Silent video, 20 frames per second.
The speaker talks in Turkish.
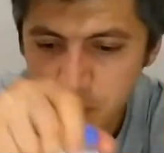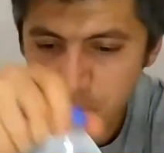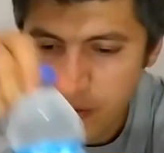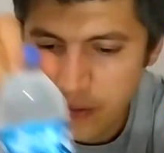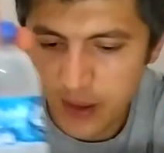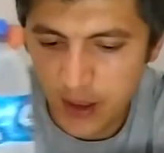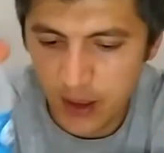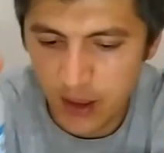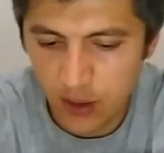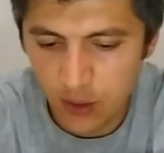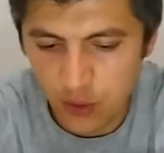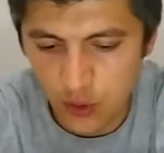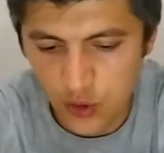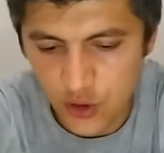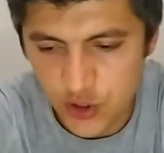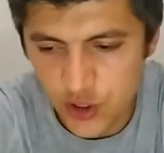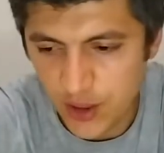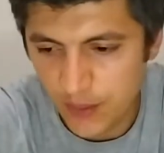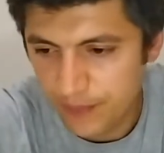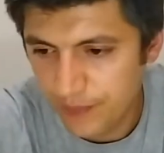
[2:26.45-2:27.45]
Böyle ilk
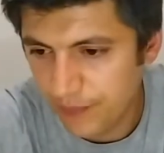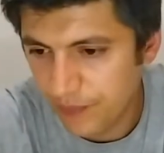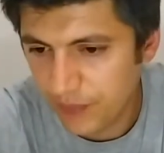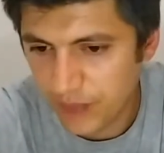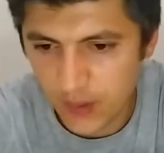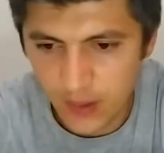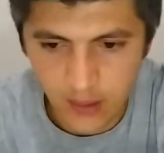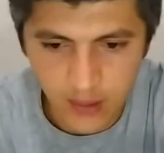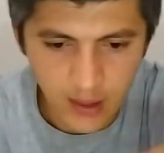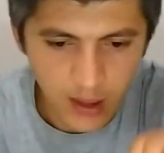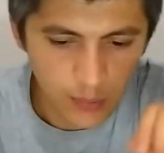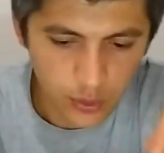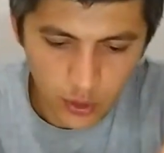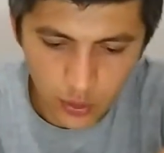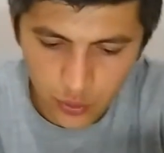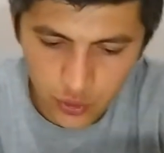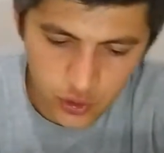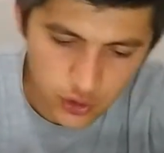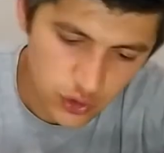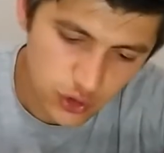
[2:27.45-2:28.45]
önce ne
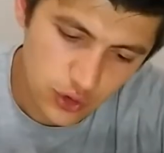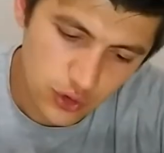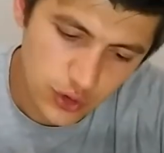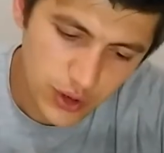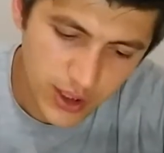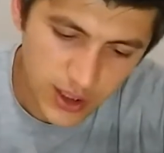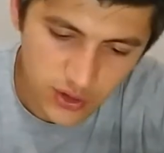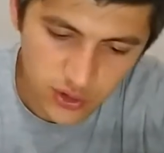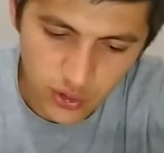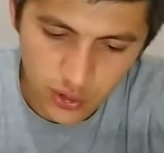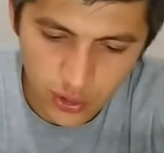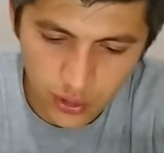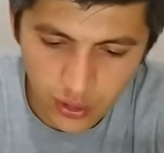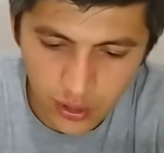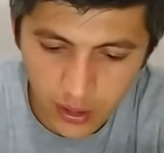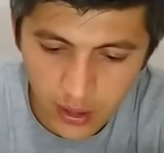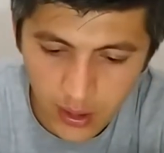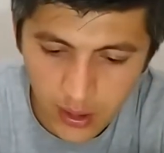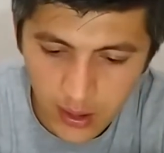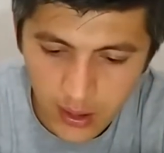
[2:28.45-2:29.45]
yapıyormuşuz? Şurada
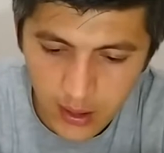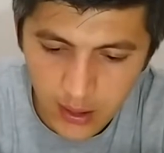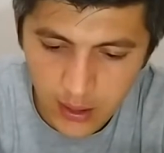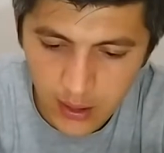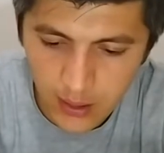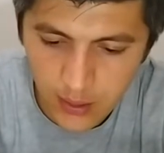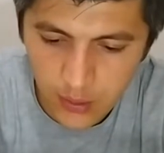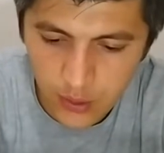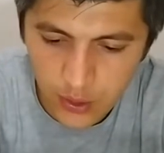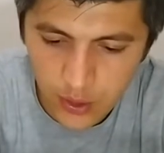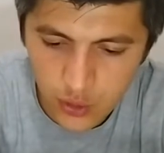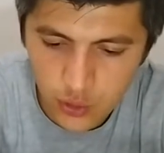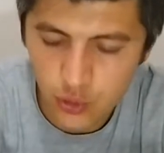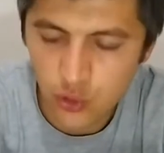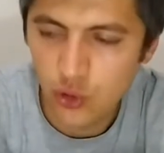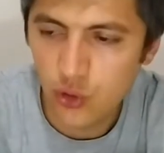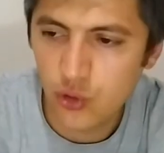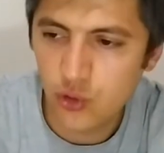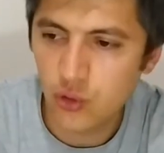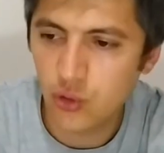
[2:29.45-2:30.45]
yazıyordu. İlk önce
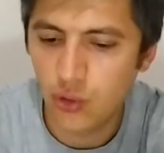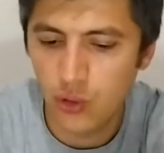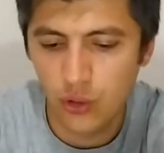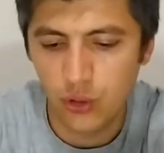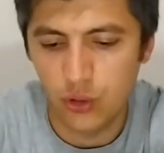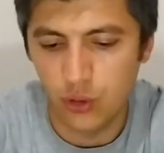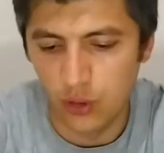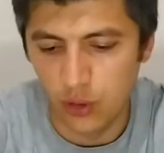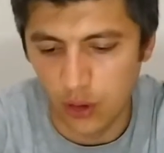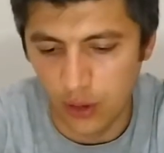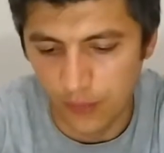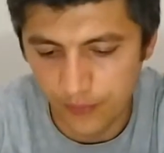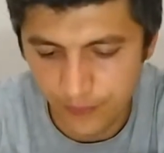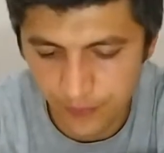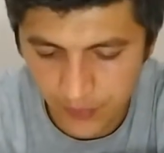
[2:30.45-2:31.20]
suyunuzu koyun diyor.